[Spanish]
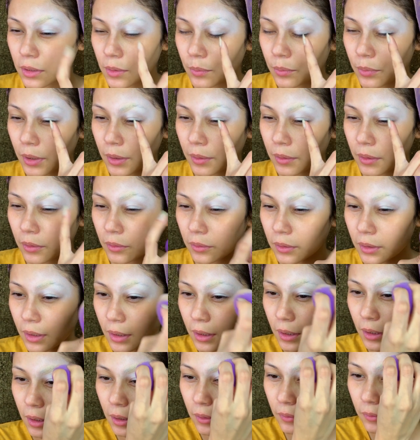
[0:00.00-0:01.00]
si pueden
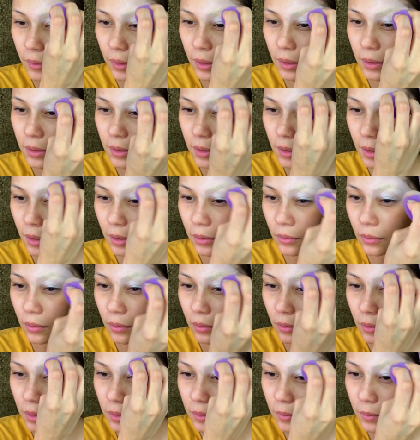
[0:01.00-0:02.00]
notar la diferencia de
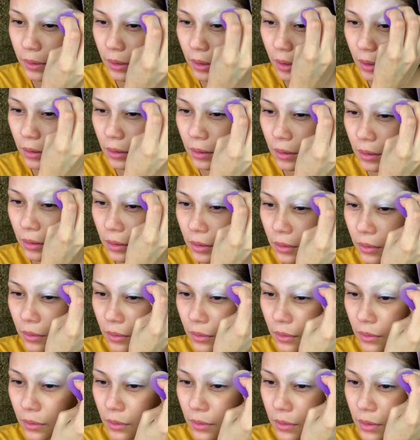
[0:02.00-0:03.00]
colores verdad
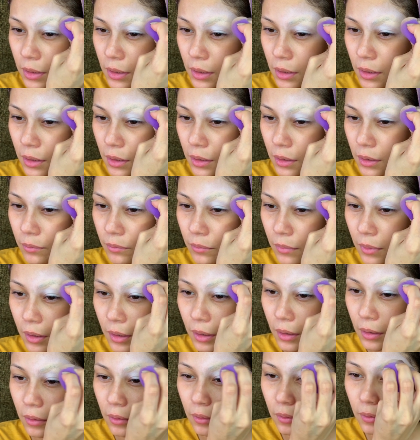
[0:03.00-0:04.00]
rosa
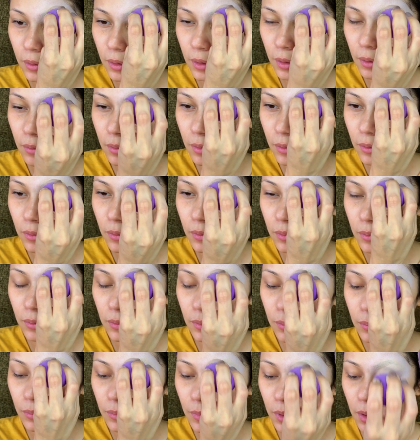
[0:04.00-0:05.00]
blanco y luego
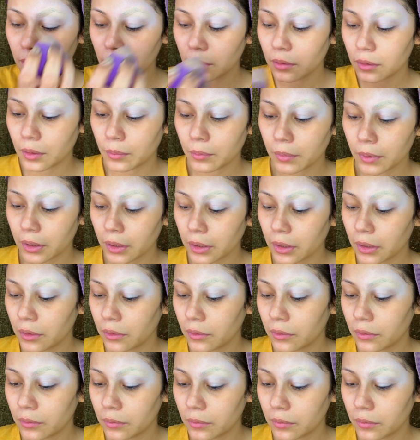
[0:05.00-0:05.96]
un medio amarillo